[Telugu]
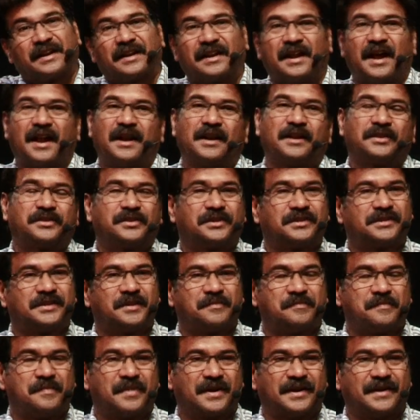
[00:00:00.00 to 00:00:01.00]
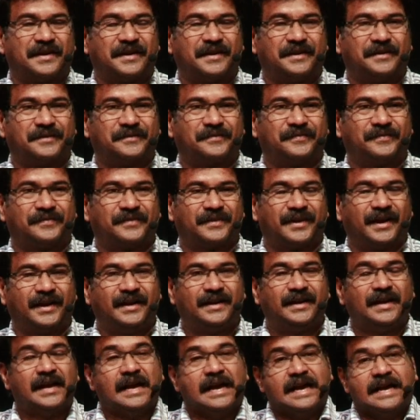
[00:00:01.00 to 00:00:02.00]
రాళ్లతో చంపబడ్డాడు
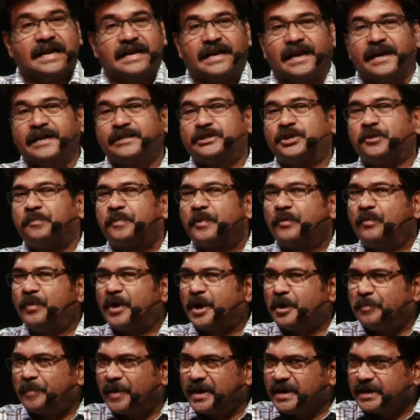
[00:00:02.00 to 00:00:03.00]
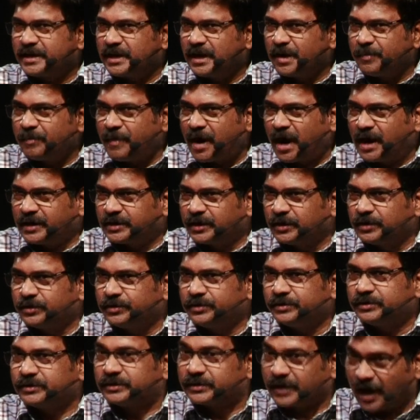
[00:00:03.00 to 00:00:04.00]
రైట్ యేసుప్రభు వారు పలికిన మాటలు
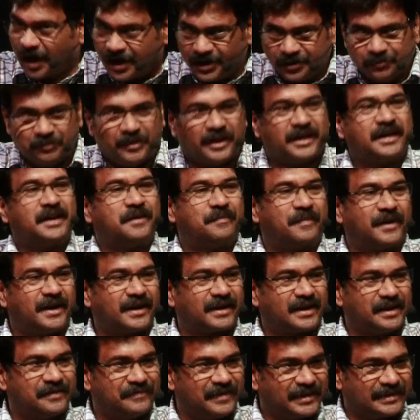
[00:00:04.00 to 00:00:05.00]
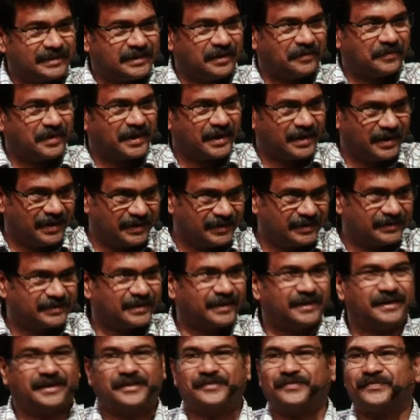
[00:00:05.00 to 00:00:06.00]
తాను మళ్ళీ పలికిన వ్యక్తి ఎవరయ్యా అంటే
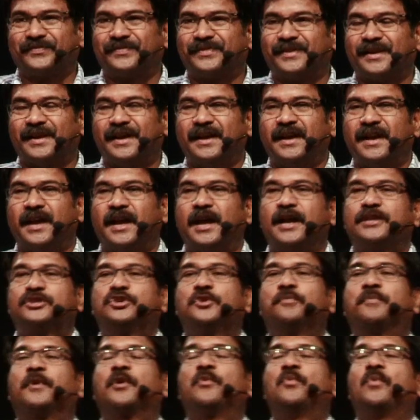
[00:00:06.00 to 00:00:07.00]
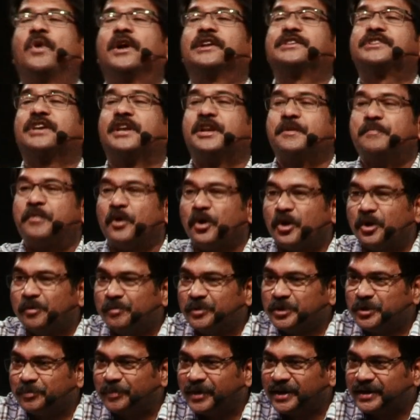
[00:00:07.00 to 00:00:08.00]
తనే యేసుప్రభు వారు
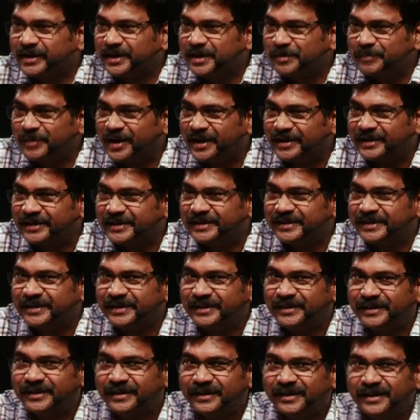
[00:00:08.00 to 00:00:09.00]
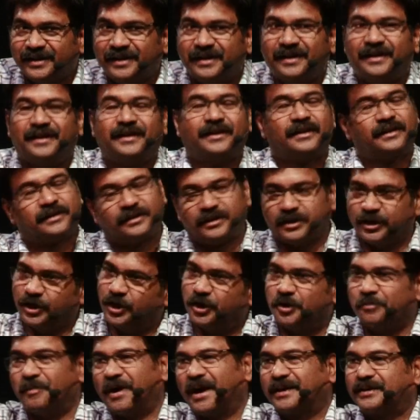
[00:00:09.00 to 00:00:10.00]
చనిపోకముందు పలికిన మాట ఏంటి
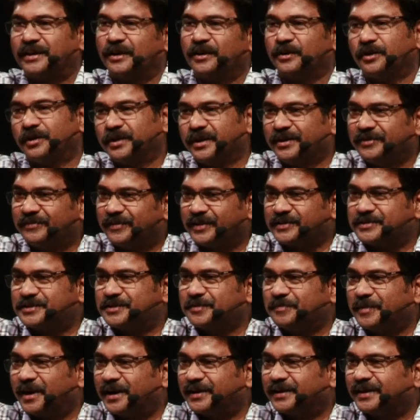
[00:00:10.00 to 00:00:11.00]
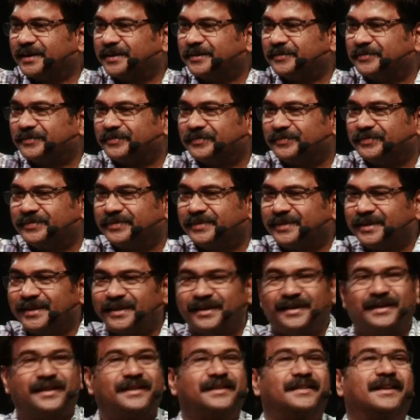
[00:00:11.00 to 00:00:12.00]
ఏడు మాటల్లోని ఫస్ట్ మాట
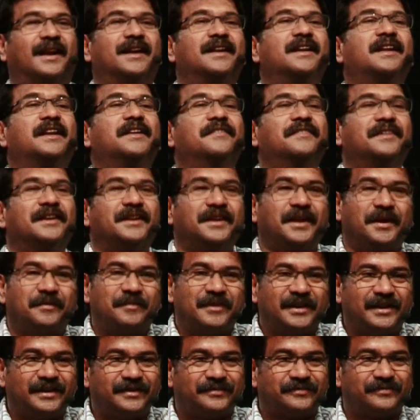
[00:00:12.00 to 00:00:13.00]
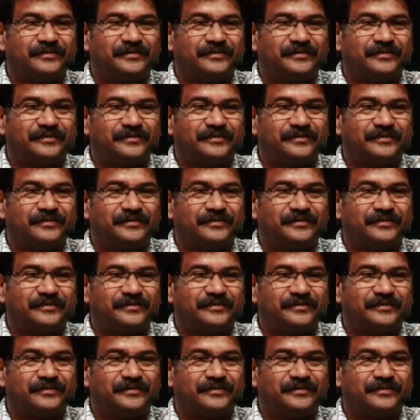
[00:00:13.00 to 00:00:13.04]
తండ్రి వీరేమి